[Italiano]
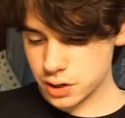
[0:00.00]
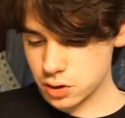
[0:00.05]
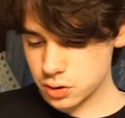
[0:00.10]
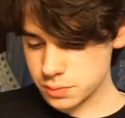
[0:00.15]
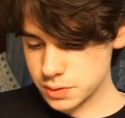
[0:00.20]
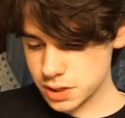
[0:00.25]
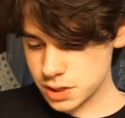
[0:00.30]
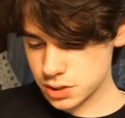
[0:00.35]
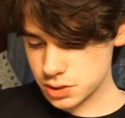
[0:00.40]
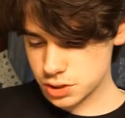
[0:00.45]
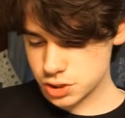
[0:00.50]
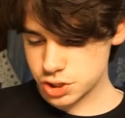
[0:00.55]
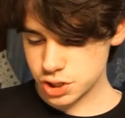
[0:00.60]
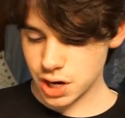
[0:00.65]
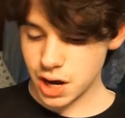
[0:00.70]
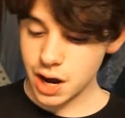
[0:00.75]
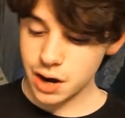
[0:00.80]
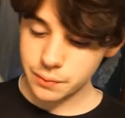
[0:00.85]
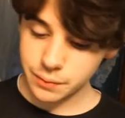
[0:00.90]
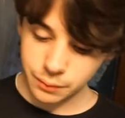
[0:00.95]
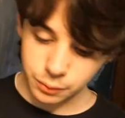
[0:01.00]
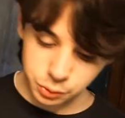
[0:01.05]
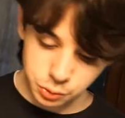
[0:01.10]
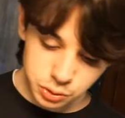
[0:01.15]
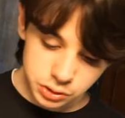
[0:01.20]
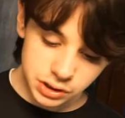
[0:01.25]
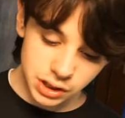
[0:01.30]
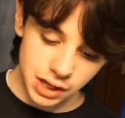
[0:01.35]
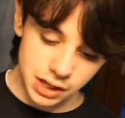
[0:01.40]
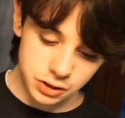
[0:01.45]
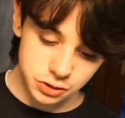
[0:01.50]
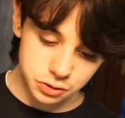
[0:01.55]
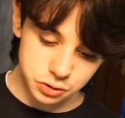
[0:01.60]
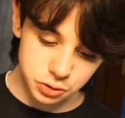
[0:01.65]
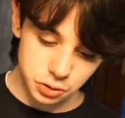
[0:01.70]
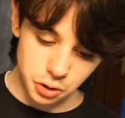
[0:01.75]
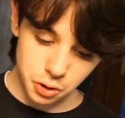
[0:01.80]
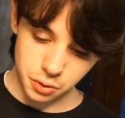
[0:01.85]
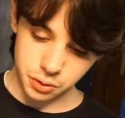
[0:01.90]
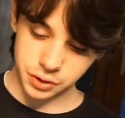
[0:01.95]
comincia. Ah, abbiamo tutta la
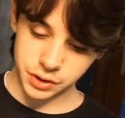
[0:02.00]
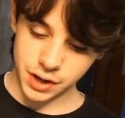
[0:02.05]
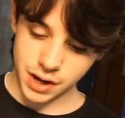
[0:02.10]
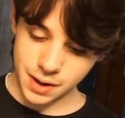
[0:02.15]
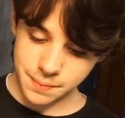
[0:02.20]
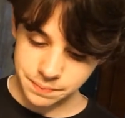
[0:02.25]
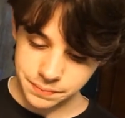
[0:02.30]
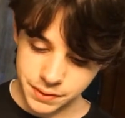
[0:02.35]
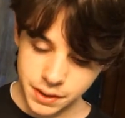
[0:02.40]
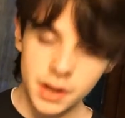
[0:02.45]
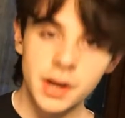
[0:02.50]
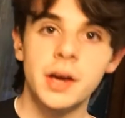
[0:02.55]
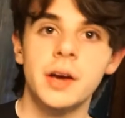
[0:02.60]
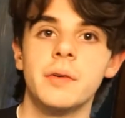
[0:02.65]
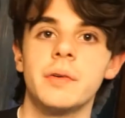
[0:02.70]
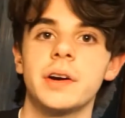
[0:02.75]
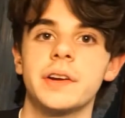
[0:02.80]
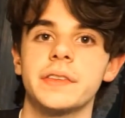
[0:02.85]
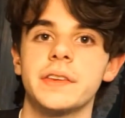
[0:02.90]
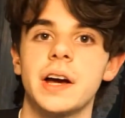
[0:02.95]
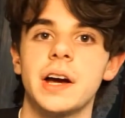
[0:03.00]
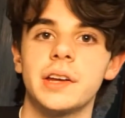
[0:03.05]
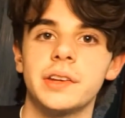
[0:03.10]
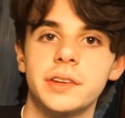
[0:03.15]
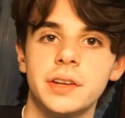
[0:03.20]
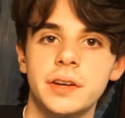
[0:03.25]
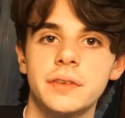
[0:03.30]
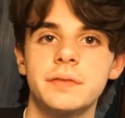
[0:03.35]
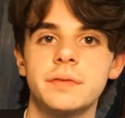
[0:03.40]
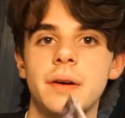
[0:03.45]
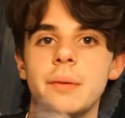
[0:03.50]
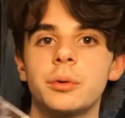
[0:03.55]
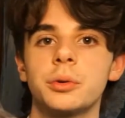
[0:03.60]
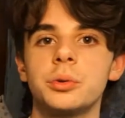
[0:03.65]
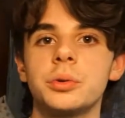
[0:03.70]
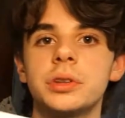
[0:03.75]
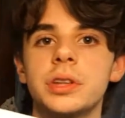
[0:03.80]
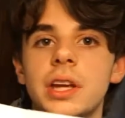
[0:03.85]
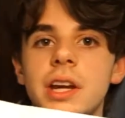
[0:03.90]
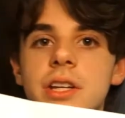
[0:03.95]
storia. Guardate, abbiamo
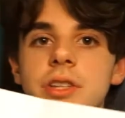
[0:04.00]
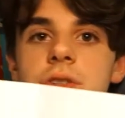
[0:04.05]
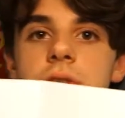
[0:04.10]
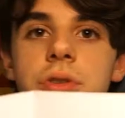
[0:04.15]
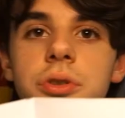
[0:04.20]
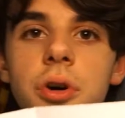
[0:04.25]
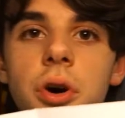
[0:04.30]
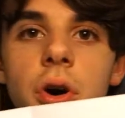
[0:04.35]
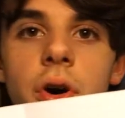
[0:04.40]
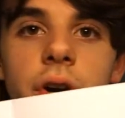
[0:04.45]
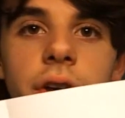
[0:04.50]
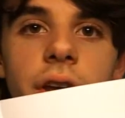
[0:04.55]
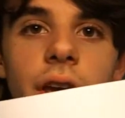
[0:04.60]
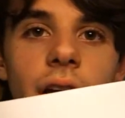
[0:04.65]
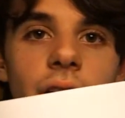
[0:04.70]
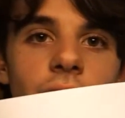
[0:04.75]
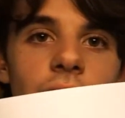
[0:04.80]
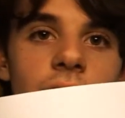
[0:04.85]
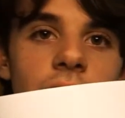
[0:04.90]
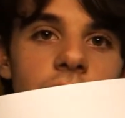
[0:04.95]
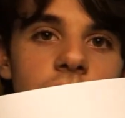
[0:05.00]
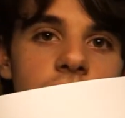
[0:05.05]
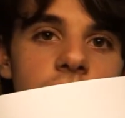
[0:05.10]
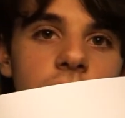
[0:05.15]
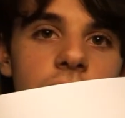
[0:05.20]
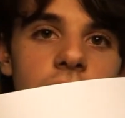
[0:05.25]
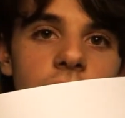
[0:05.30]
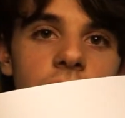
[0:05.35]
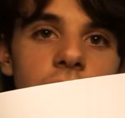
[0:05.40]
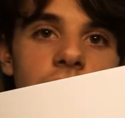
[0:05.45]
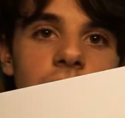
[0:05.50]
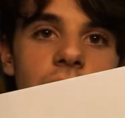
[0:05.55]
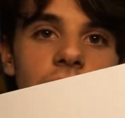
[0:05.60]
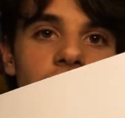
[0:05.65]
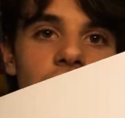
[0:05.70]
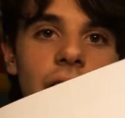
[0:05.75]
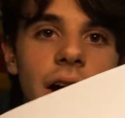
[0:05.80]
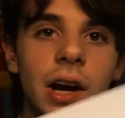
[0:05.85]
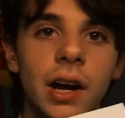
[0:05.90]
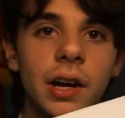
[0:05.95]
tutta la storia
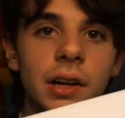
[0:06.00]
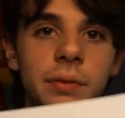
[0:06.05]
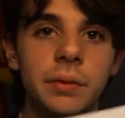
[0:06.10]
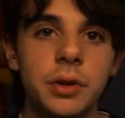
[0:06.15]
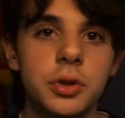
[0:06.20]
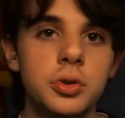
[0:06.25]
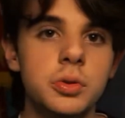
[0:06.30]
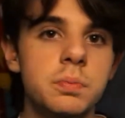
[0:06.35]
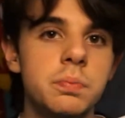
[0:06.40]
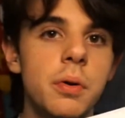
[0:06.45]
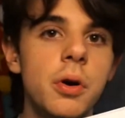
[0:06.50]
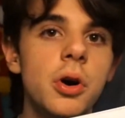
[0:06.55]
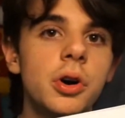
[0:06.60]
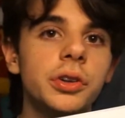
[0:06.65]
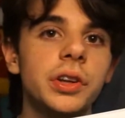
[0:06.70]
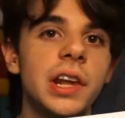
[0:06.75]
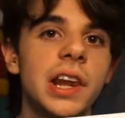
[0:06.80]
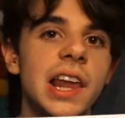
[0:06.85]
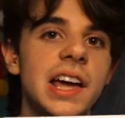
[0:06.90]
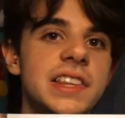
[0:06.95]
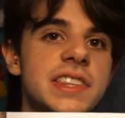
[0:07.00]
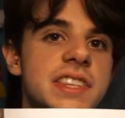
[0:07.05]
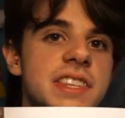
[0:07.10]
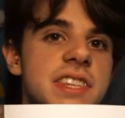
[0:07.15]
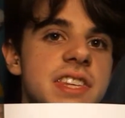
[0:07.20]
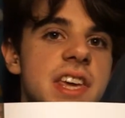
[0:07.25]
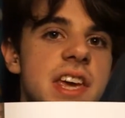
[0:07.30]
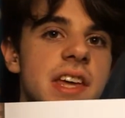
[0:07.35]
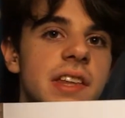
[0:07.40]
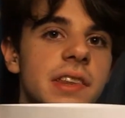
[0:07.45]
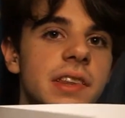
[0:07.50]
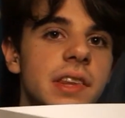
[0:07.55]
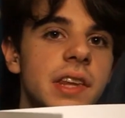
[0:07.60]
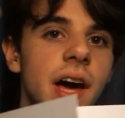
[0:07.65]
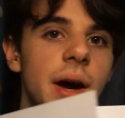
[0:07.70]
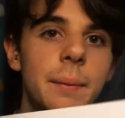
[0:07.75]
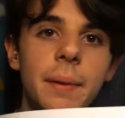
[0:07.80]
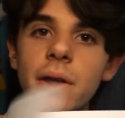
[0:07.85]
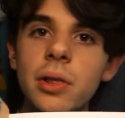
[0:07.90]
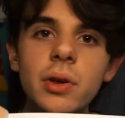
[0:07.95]
della, che suppongo
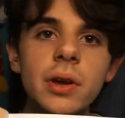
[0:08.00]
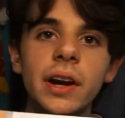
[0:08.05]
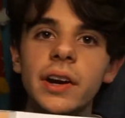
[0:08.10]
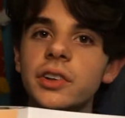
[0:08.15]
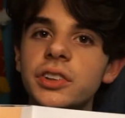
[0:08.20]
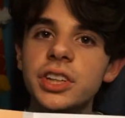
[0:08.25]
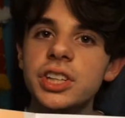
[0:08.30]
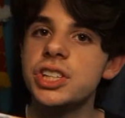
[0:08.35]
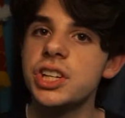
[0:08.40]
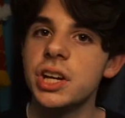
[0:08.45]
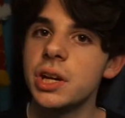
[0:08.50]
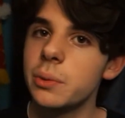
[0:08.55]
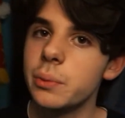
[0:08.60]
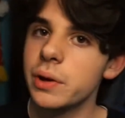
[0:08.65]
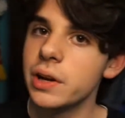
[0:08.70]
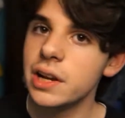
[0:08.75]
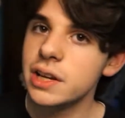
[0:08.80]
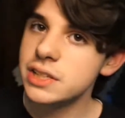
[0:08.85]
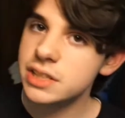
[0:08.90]
dell'azienda. Ma allora cosa c'è in quella